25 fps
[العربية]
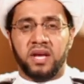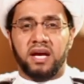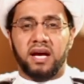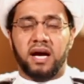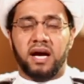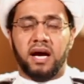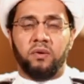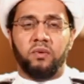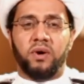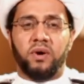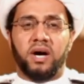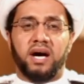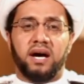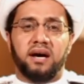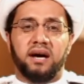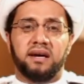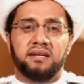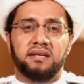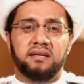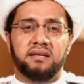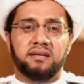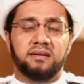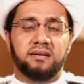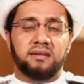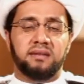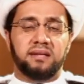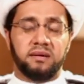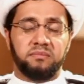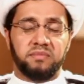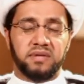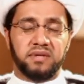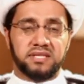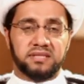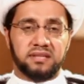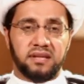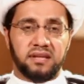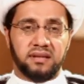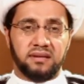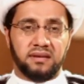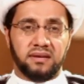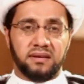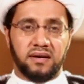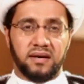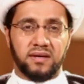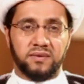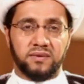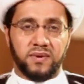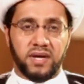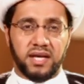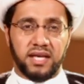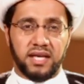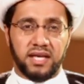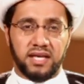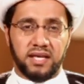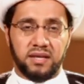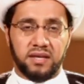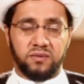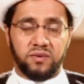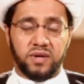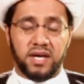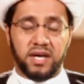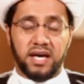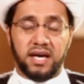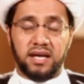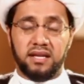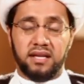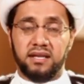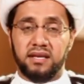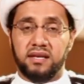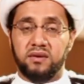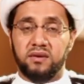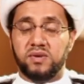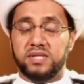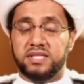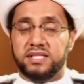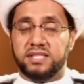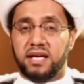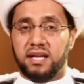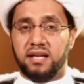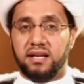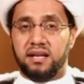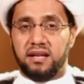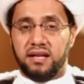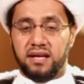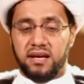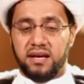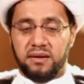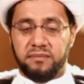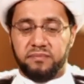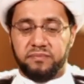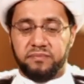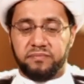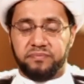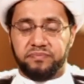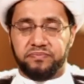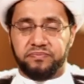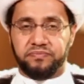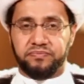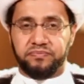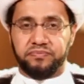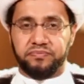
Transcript: او احاديث النبي صلى الله عليه واله وسلم